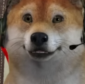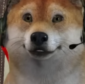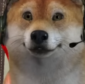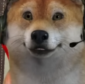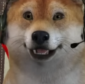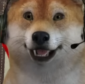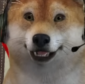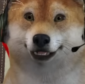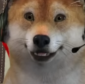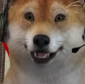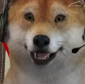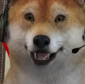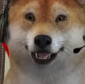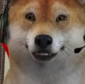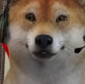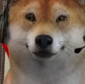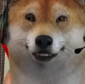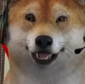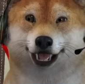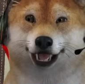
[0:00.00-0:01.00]
Pasport
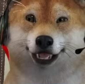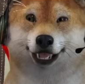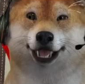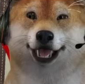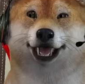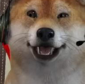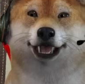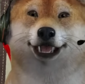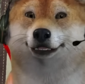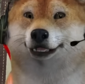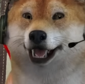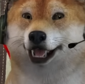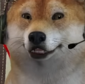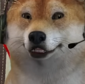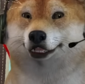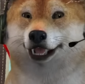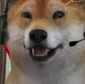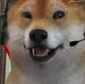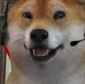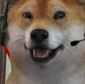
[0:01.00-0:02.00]
number, nama
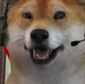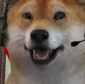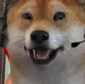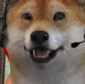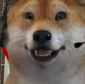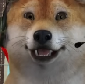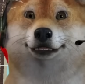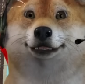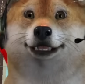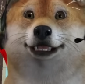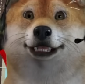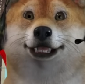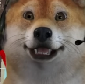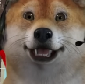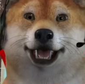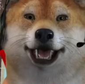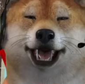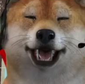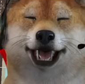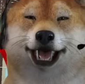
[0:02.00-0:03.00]
kita cek dulu
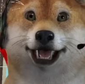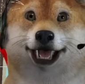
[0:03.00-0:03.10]
ini.